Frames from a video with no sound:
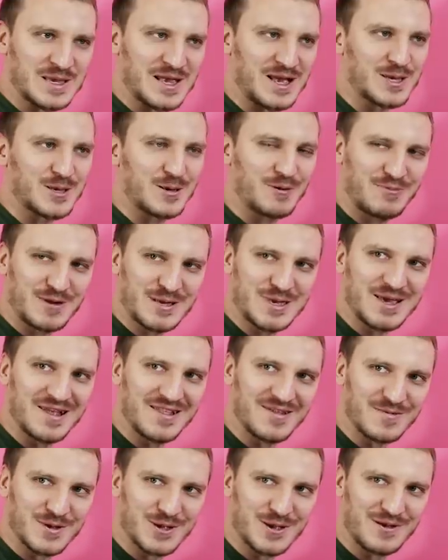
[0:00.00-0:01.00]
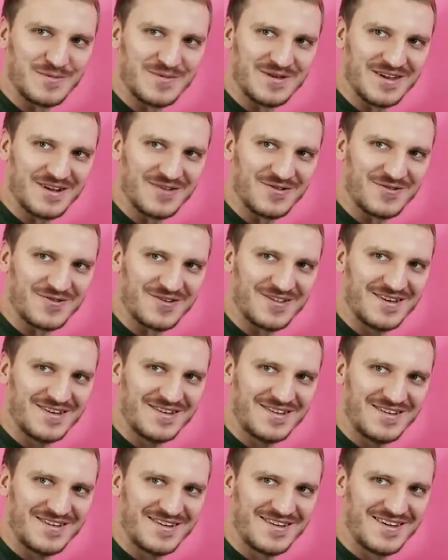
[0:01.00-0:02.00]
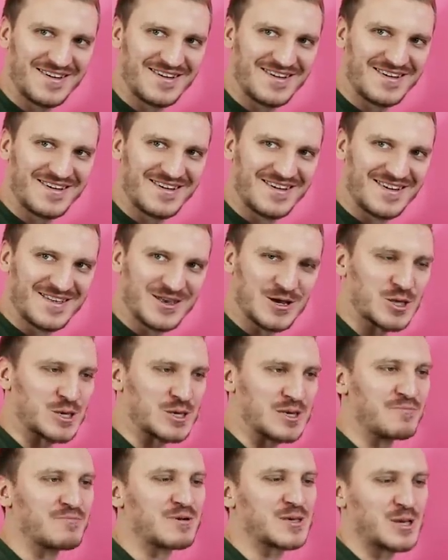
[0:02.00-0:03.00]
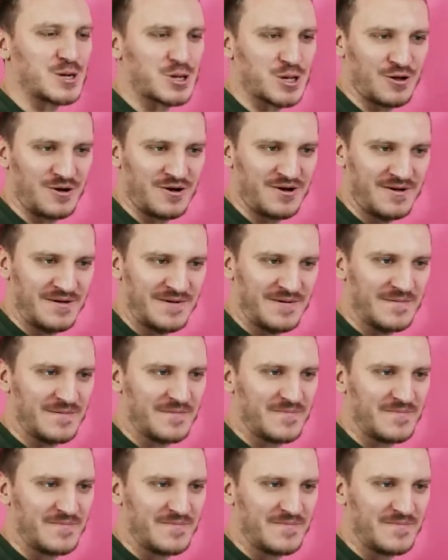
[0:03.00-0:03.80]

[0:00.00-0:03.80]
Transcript: Стал суперсильным, судя по диалогу, да? Что-то с ним произошло. А?